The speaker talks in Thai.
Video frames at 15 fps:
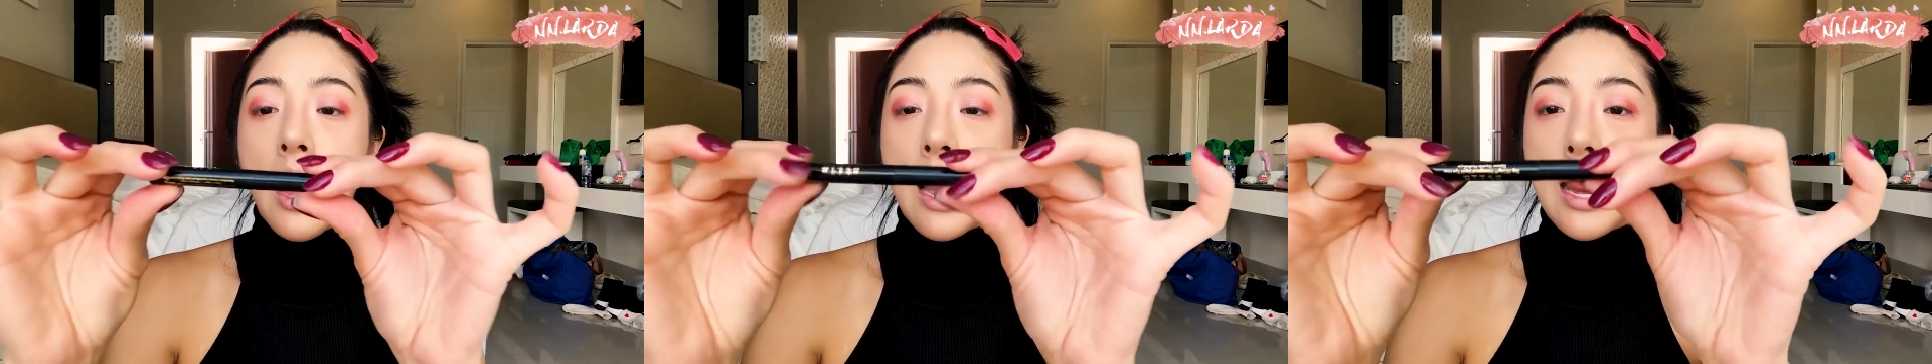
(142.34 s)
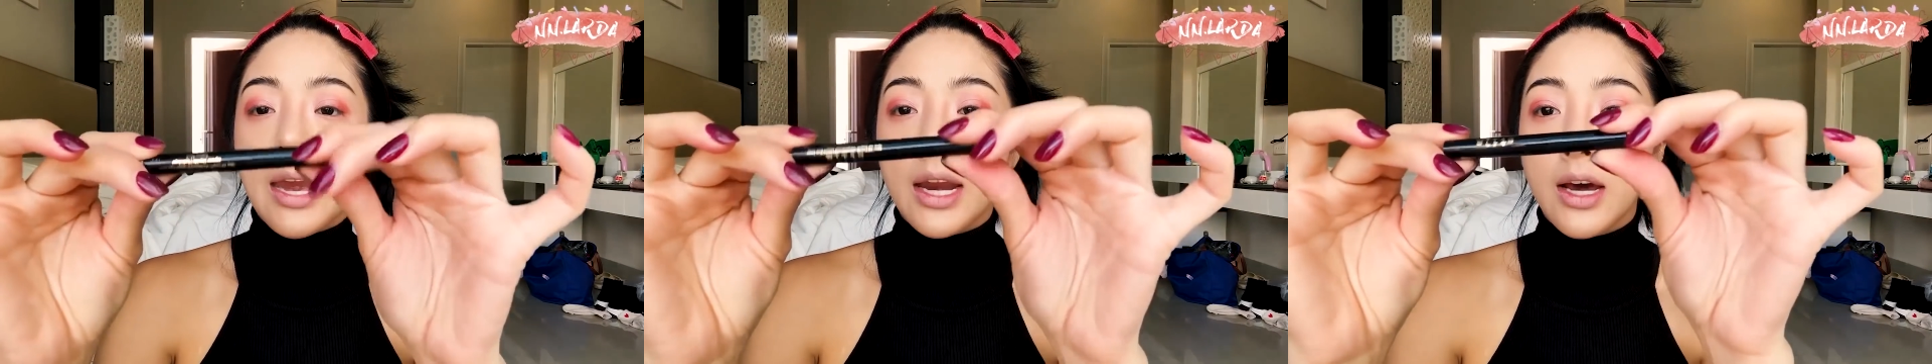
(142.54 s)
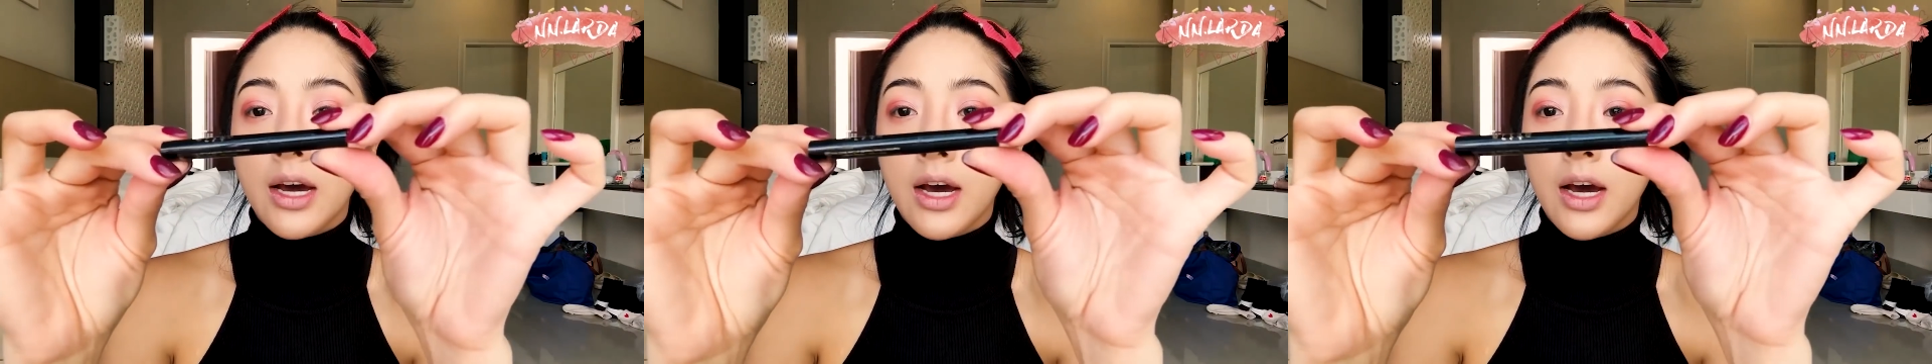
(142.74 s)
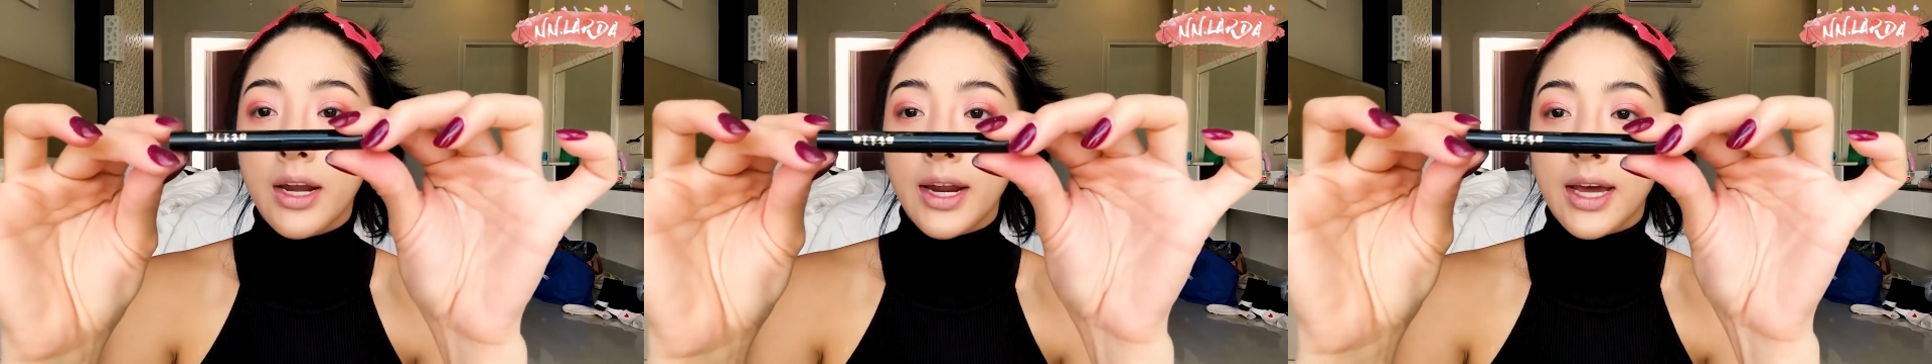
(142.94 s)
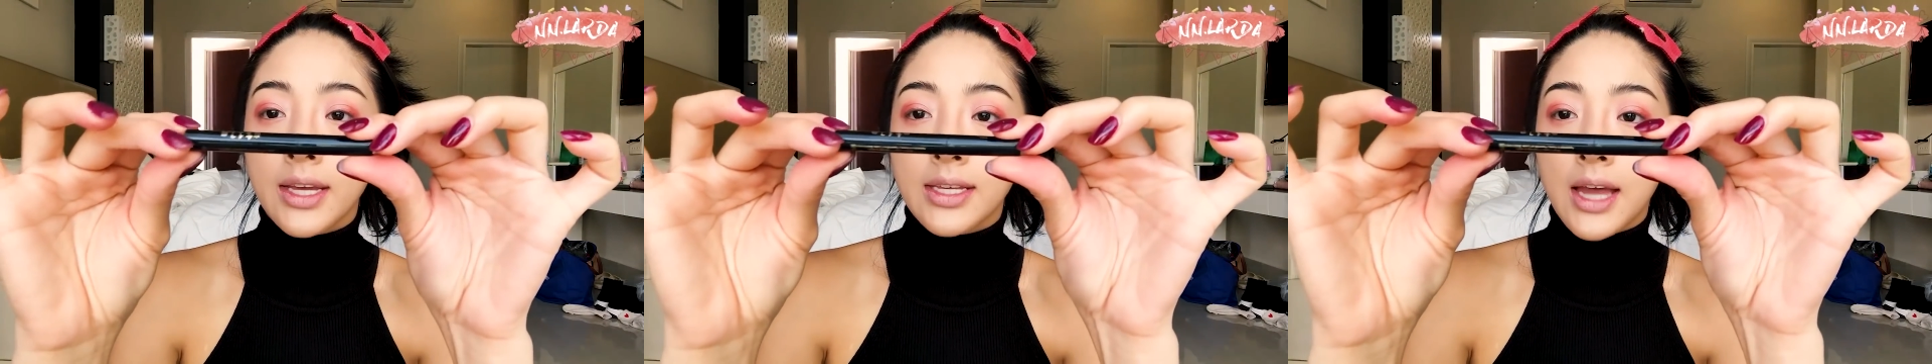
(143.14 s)
อายไลเนอร์
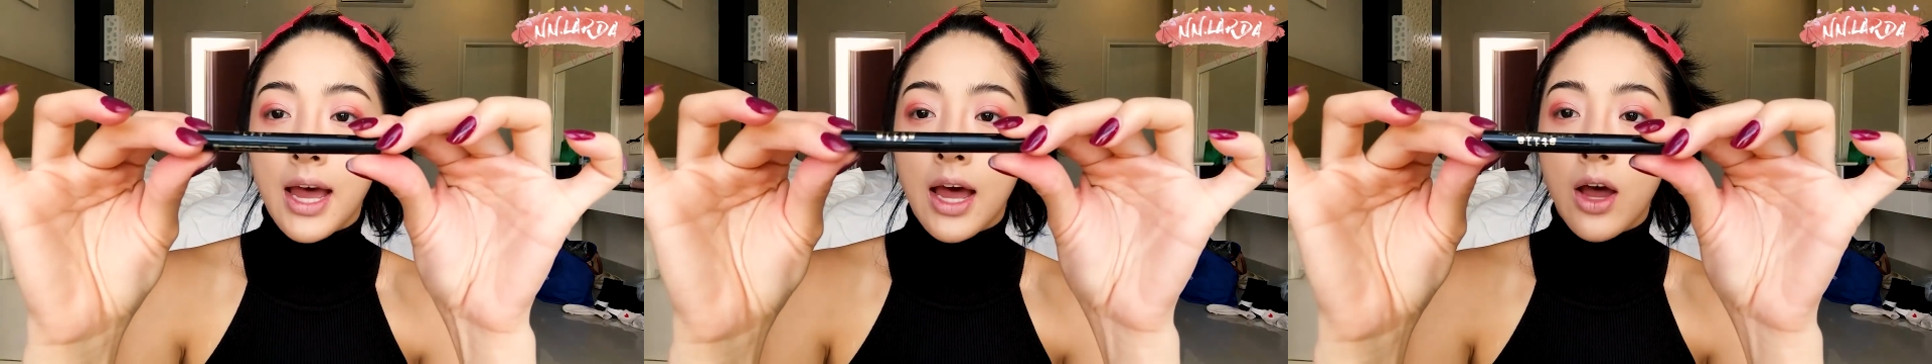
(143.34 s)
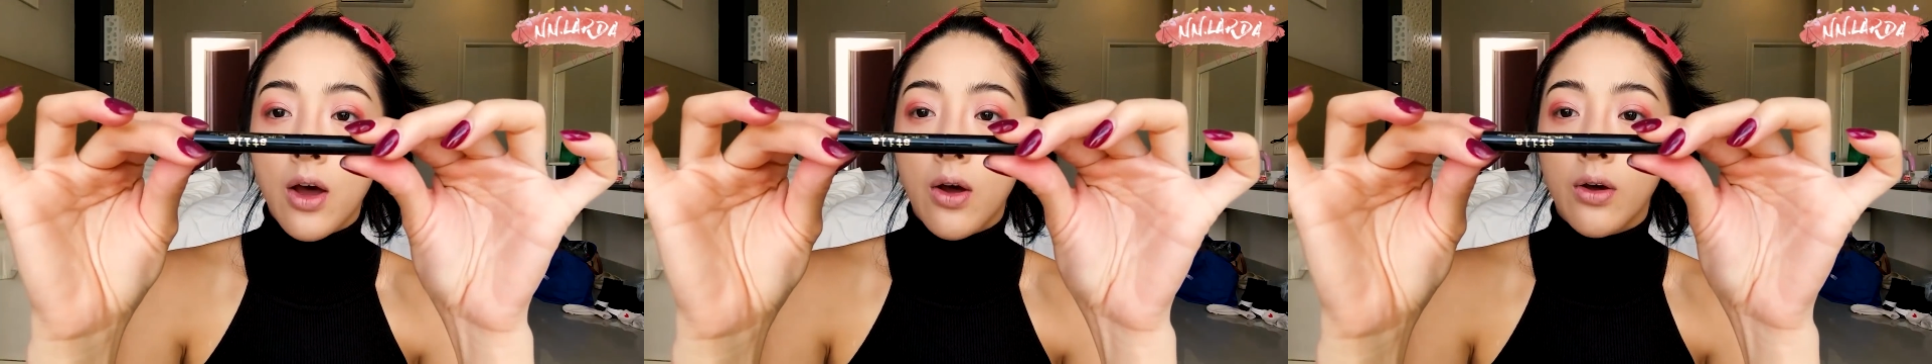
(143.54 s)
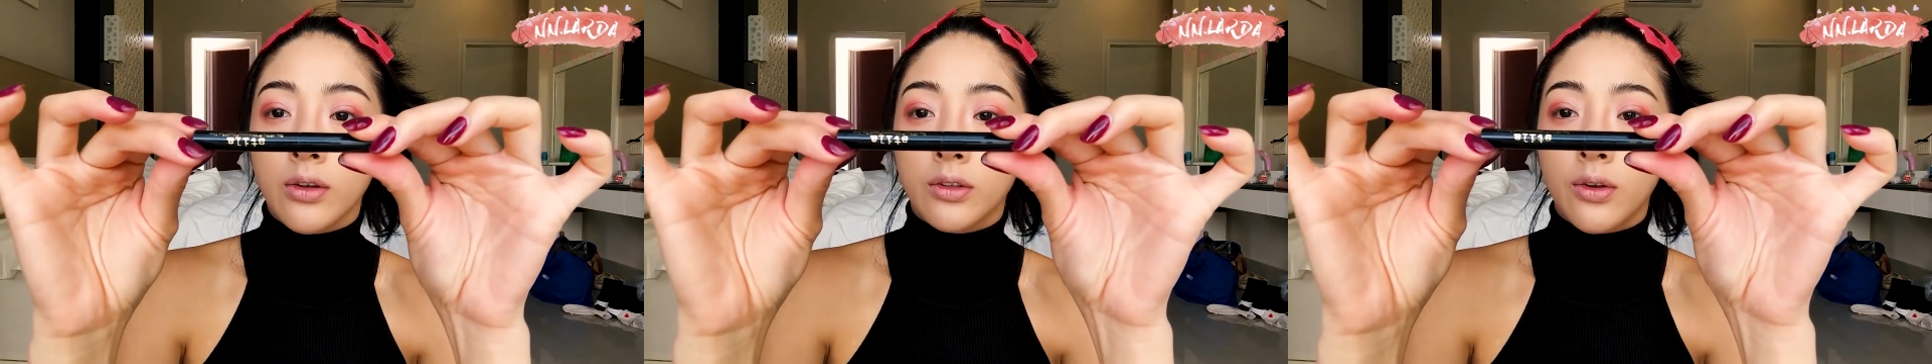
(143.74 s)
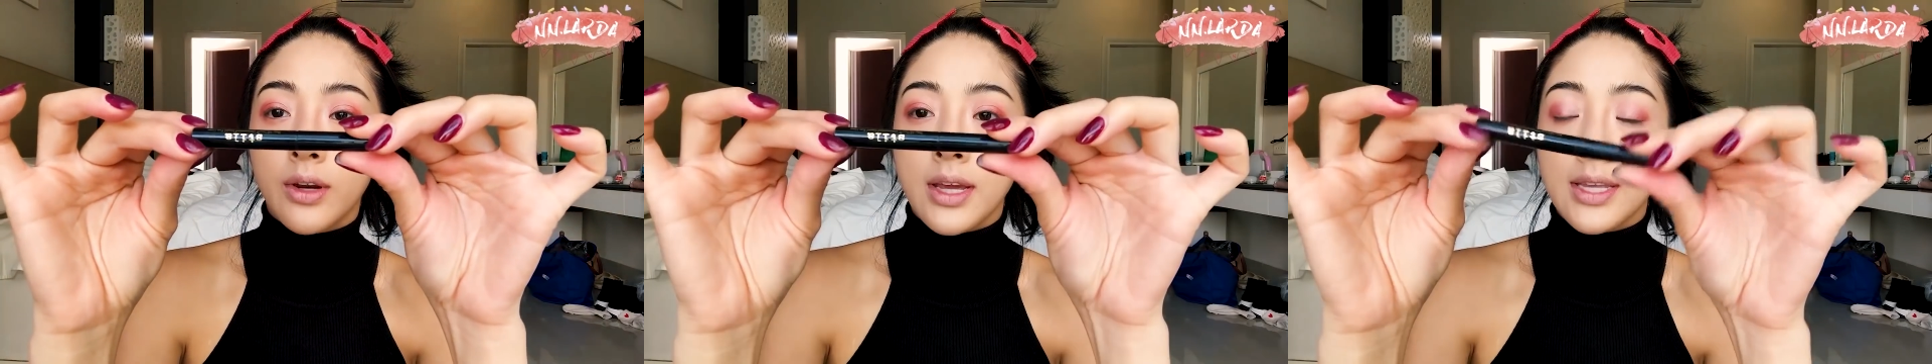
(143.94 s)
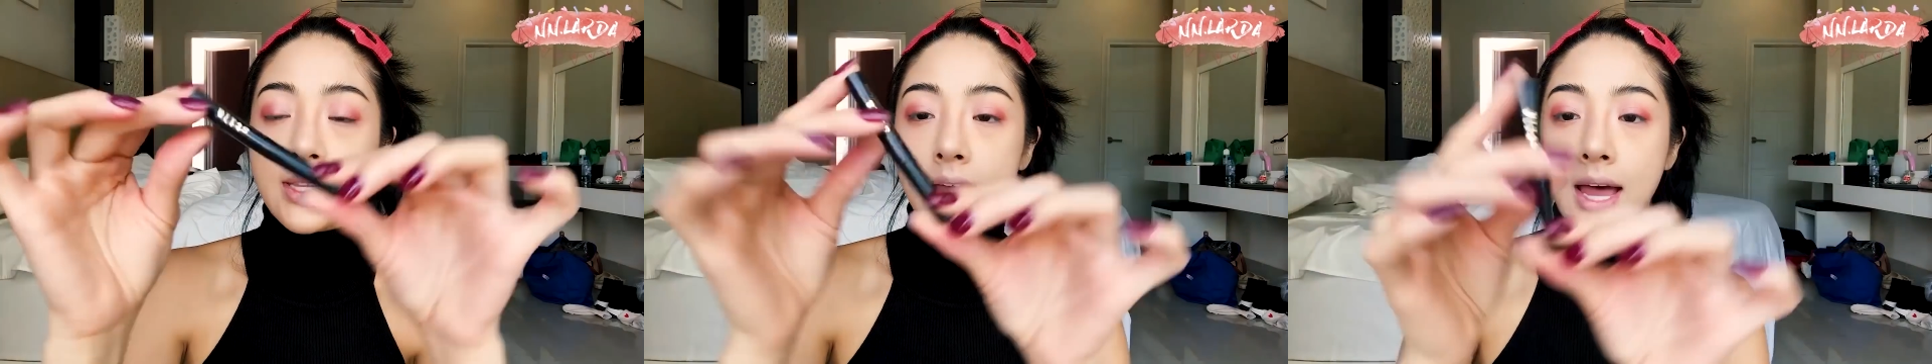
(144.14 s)
นะคะของตัว
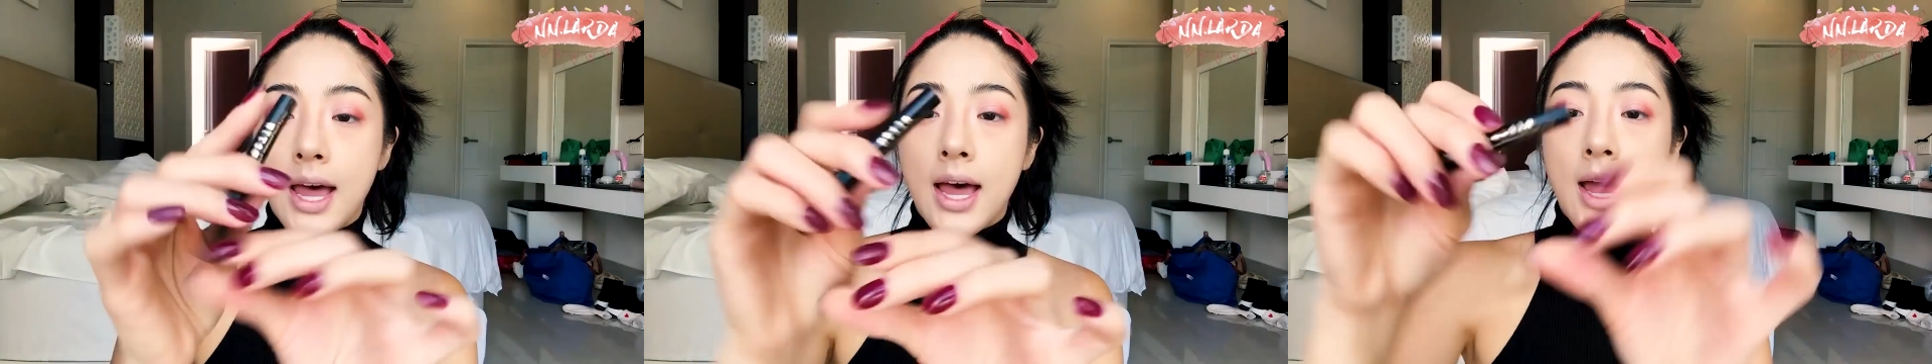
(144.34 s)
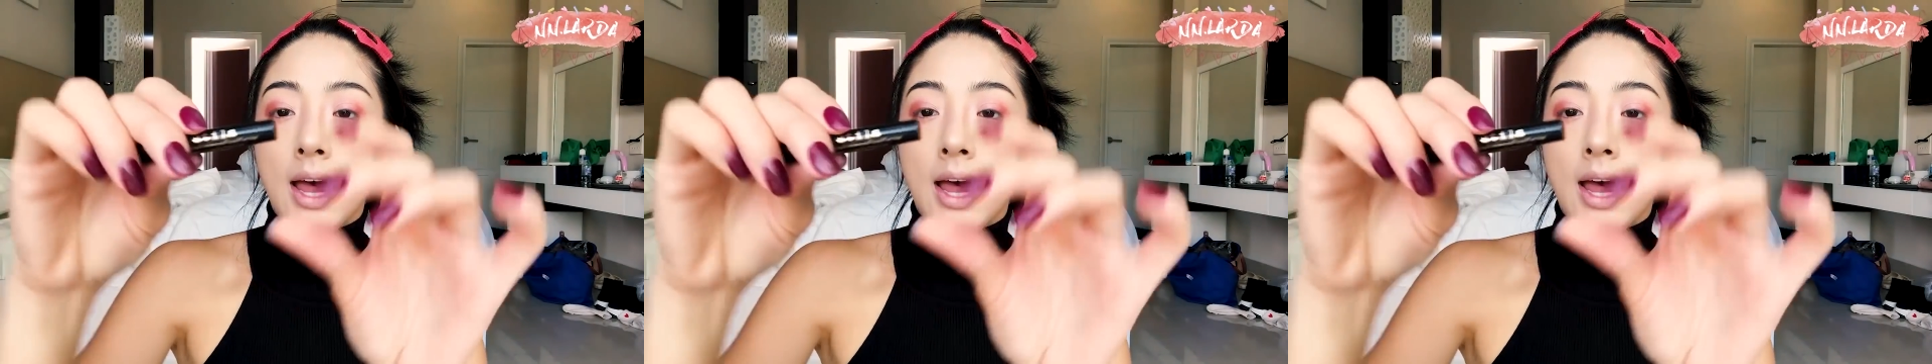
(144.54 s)
นี้จ้า